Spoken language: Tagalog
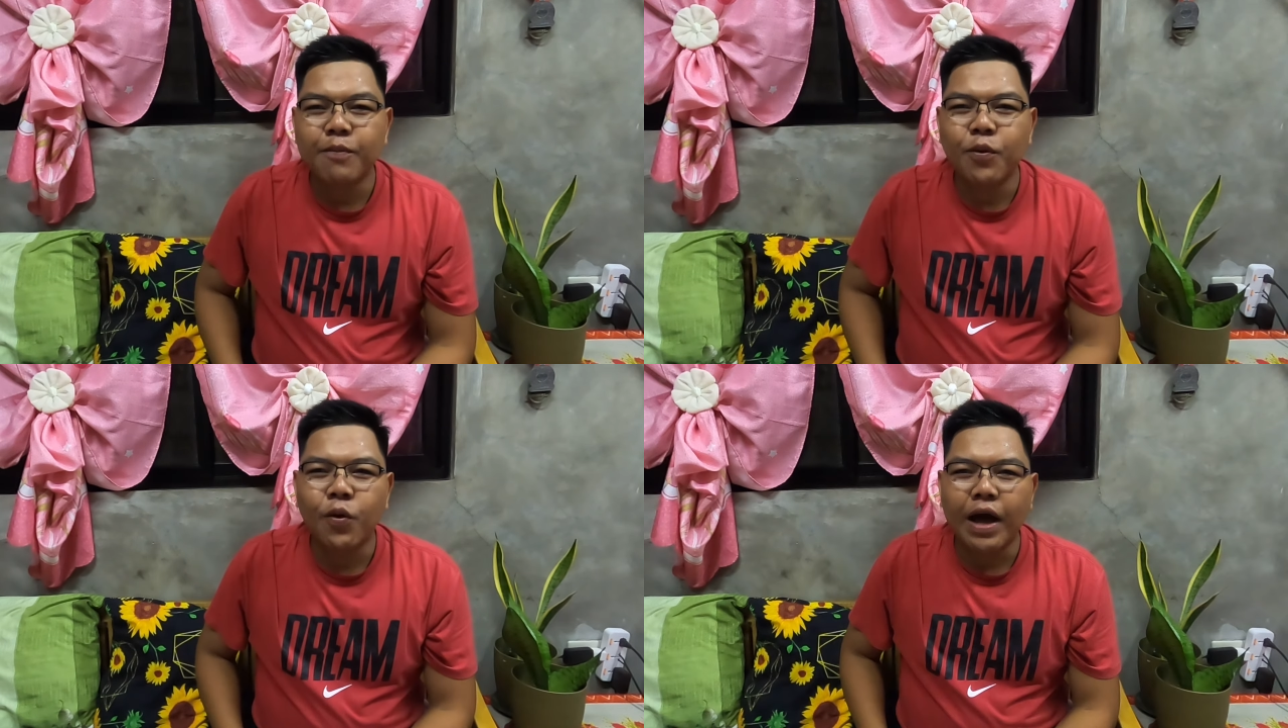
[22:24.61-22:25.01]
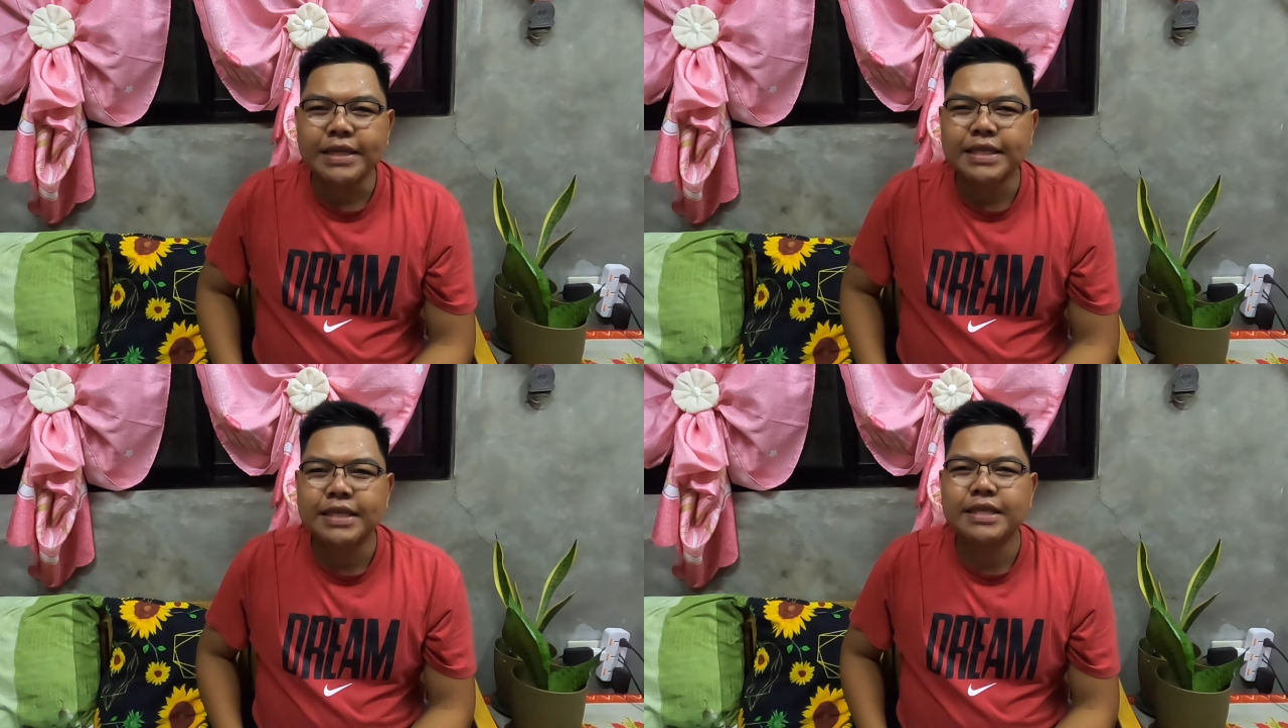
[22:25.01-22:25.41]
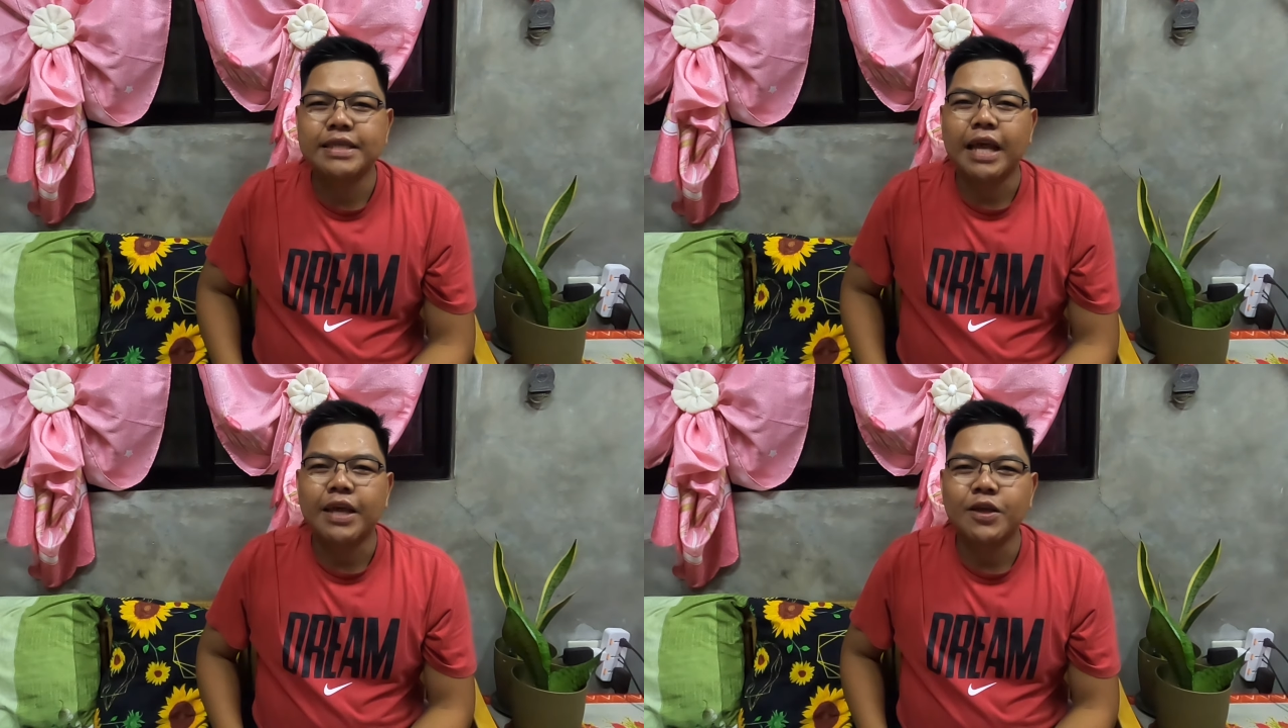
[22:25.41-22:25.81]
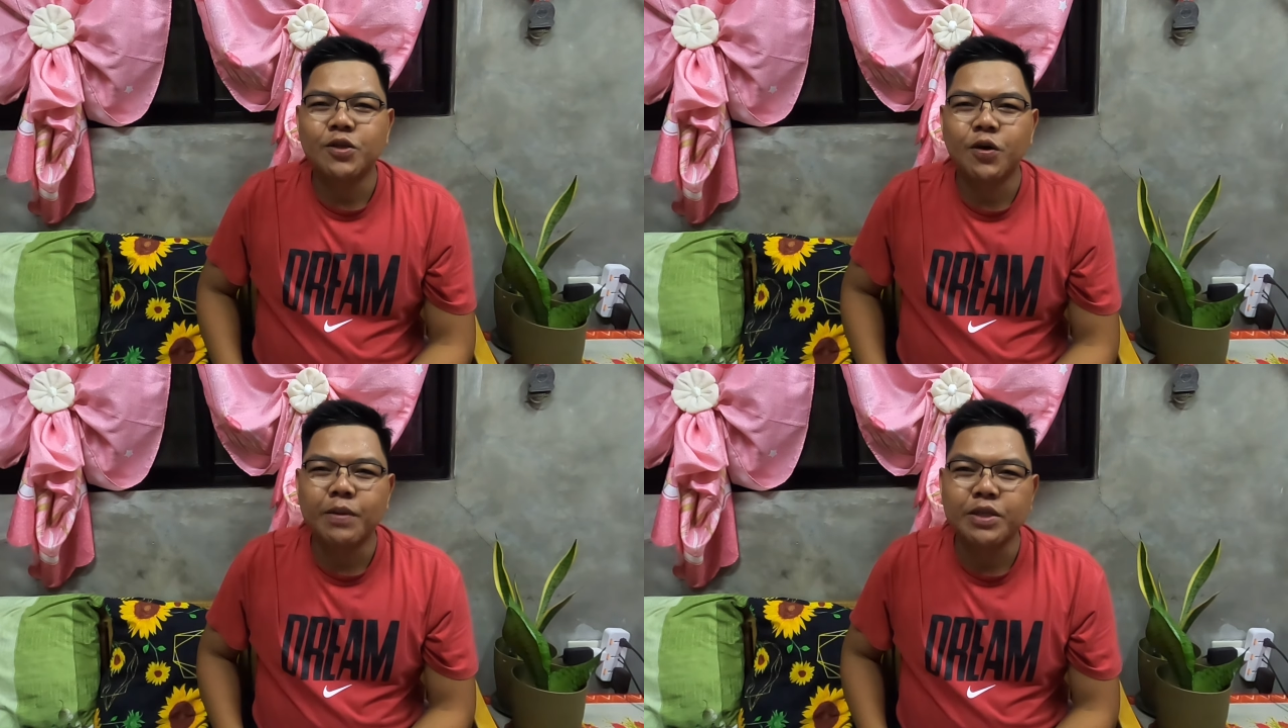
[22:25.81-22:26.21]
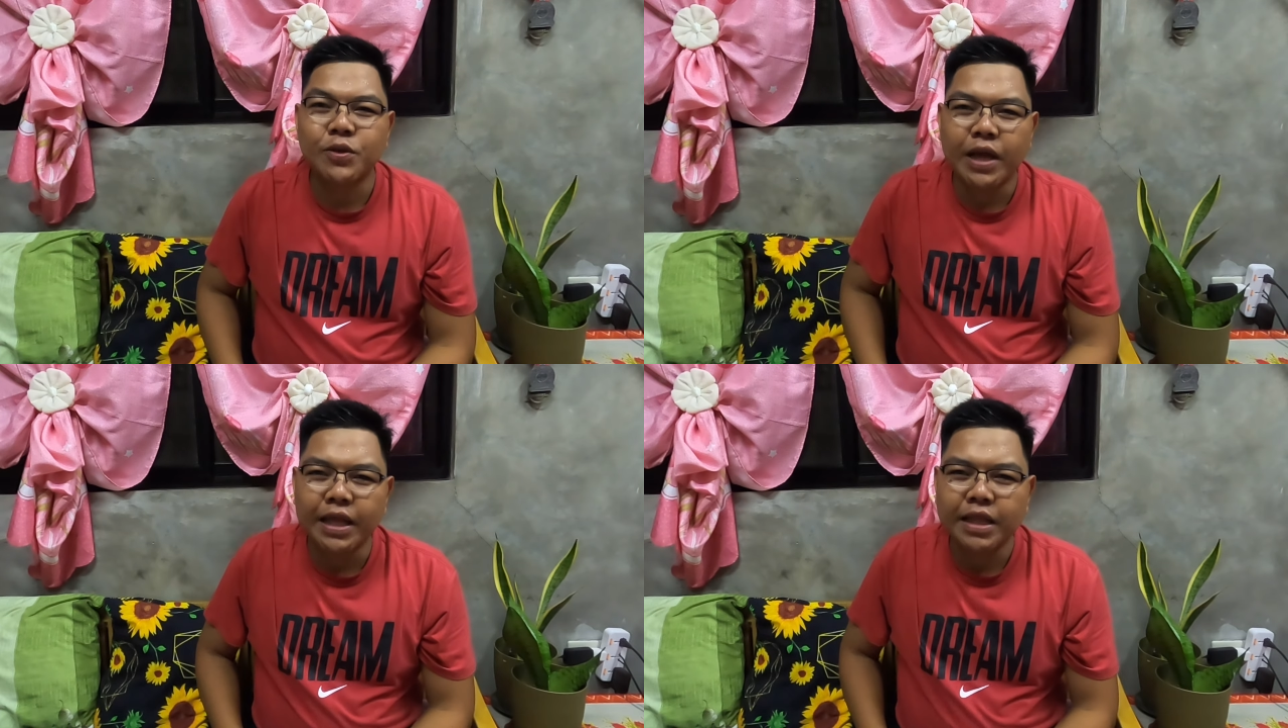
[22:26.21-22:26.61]
bukas. Thank you so much
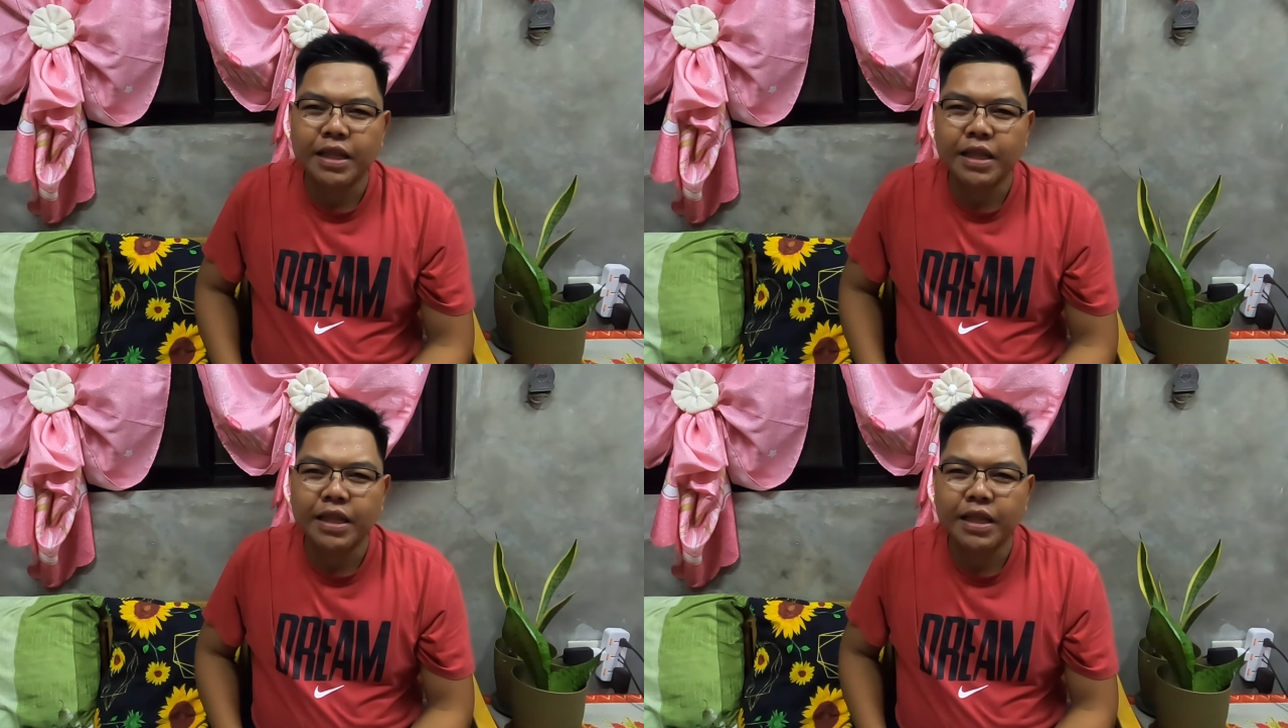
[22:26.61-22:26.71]
ulit.